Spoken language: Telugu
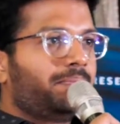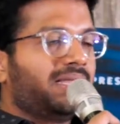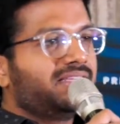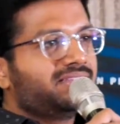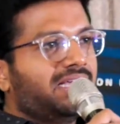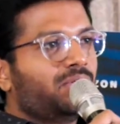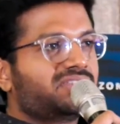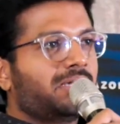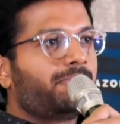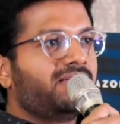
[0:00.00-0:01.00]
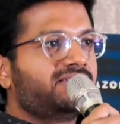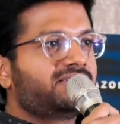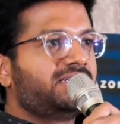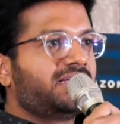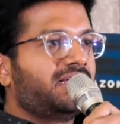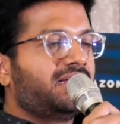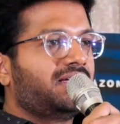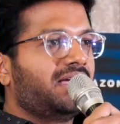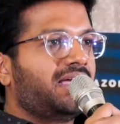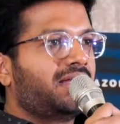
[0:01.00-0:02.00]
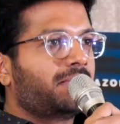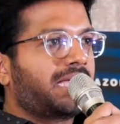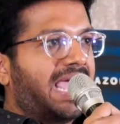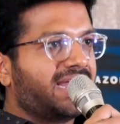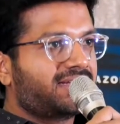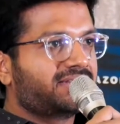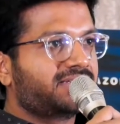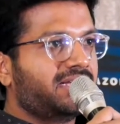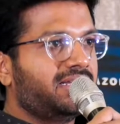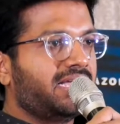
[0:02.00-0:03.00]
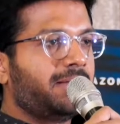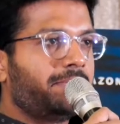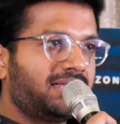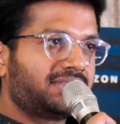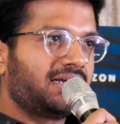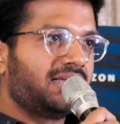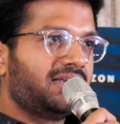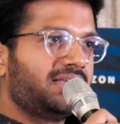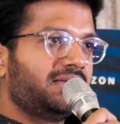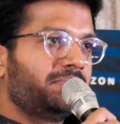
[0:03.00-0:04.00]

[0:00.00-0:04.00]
ప్రతిసారి ఒక సర్ప్రైజ్ ఇస్తుంటారు ఆయన ఆయన క్యారెక్టర్స్ కానీ ఆయన పాత్రలు కానీ